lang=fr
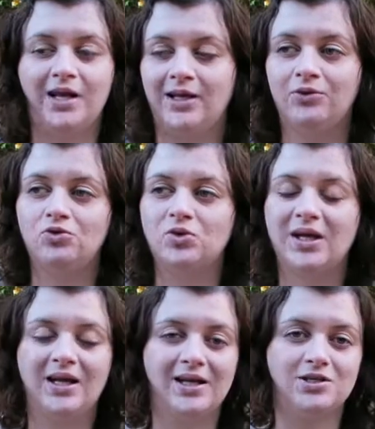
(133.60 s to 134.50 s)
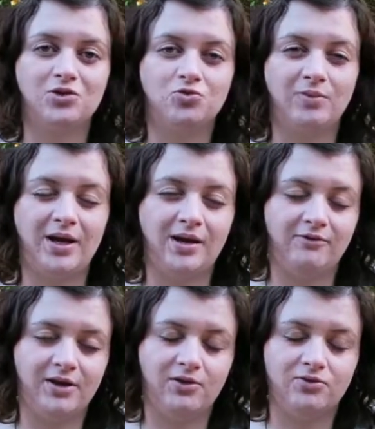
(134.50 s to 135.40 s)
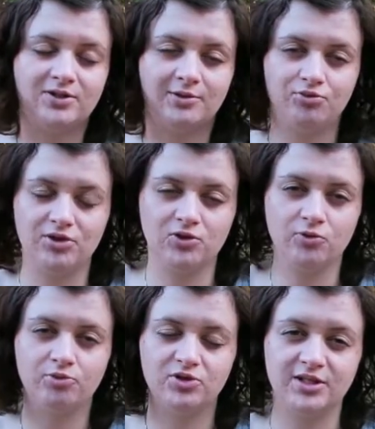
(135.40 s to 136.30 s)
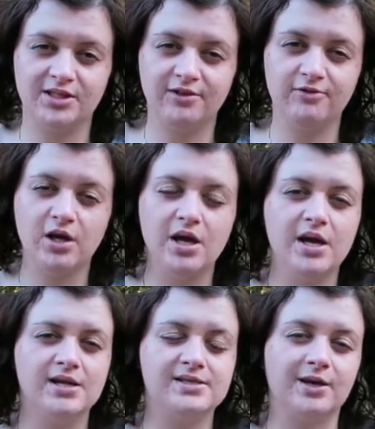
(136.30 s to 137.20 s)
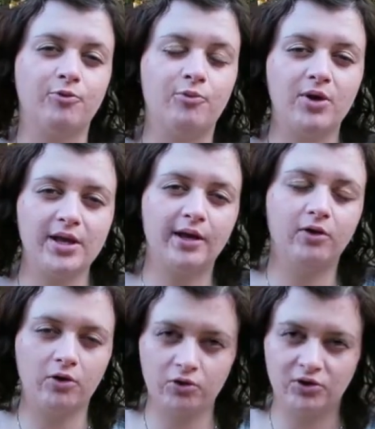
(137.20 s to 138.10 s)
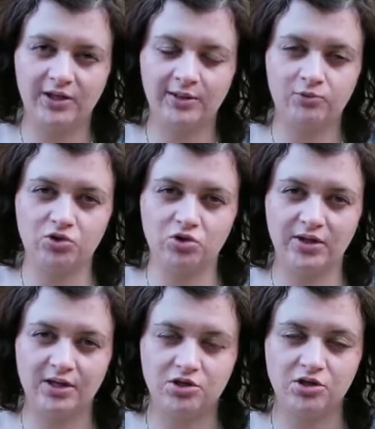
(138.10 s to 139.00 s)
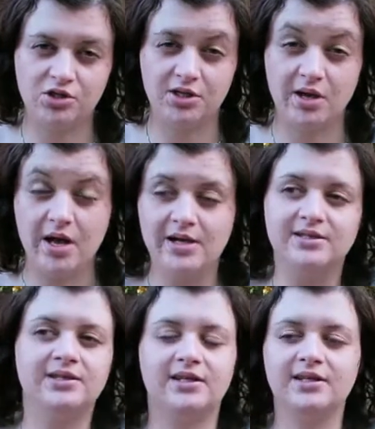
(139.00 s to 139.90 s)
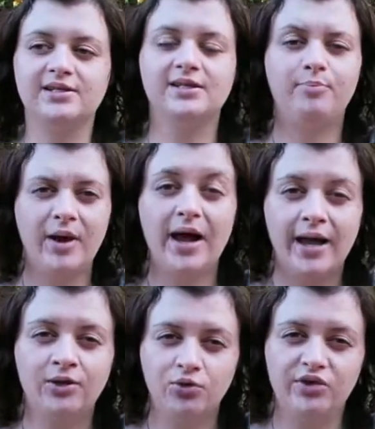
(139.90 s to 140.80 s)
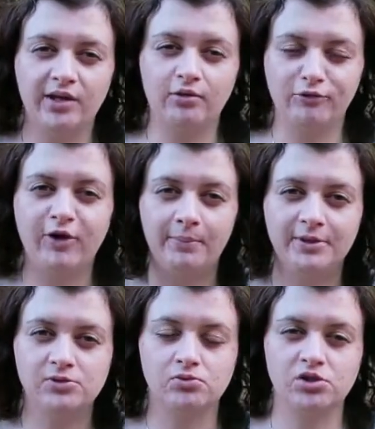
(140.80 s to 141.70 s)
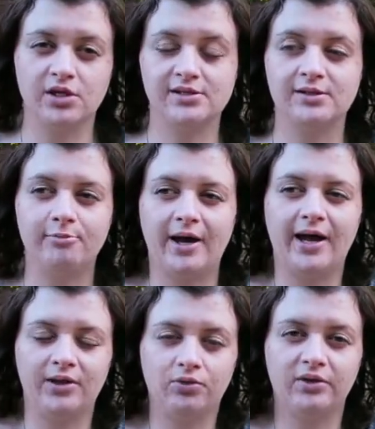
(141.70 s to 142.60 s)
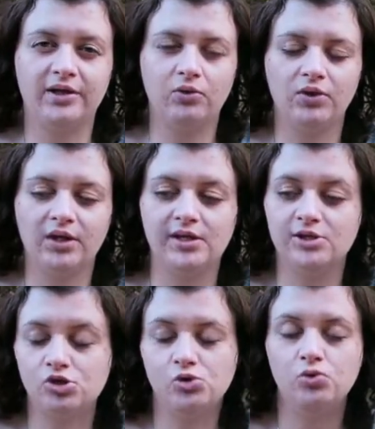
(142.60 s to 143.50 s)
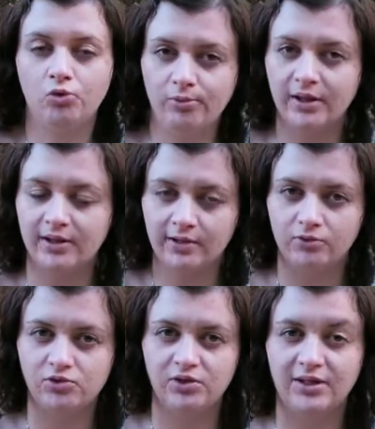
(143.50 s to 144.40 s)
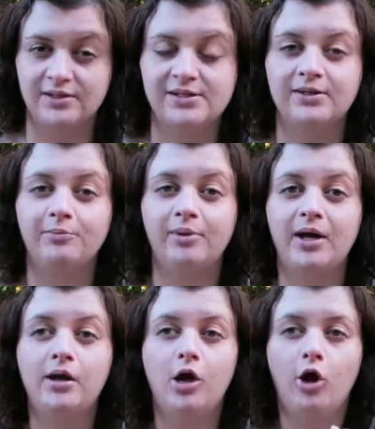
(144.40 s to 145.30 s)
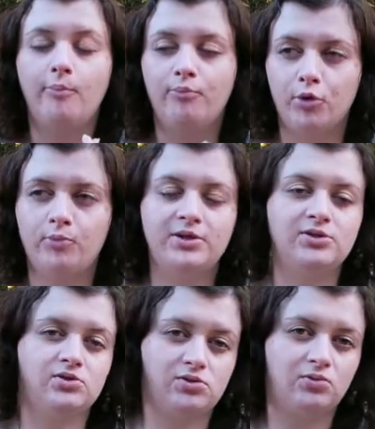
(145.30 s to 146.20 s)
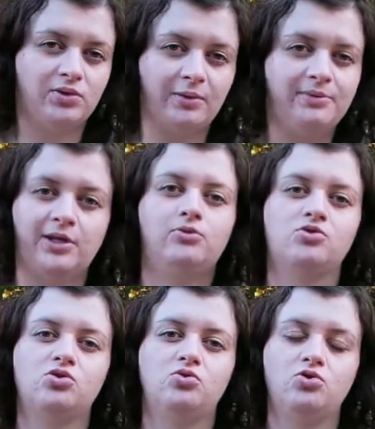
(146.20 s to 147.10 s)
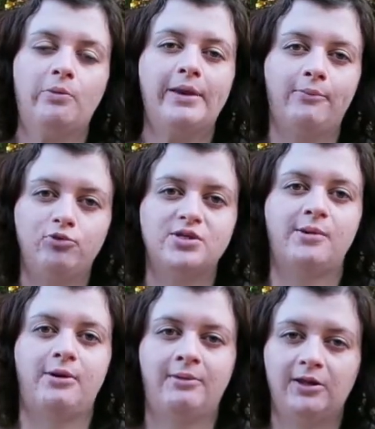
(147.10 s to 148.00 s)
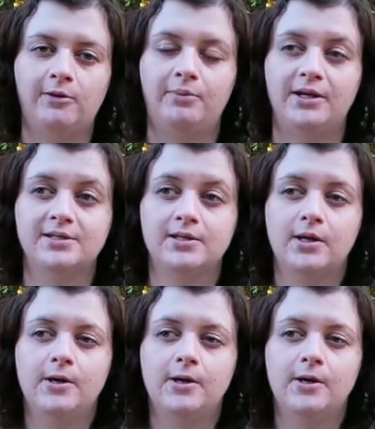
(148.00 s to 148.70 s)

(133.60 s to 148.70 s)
la notion avec laquelle j'ai du mal avec euh, cette punition positive, c'est que pour moi, il y a un grand côté émotionnel chez le chien. C'est-à-dire que c'est pas anodin de frapper son chien, c'est pas anodin de lui crier dessus ou de lui mettre un coup de sonnette. Ce n'est pas, pour moi, on a bien d'autres solutions bien plus simples à mettre en place.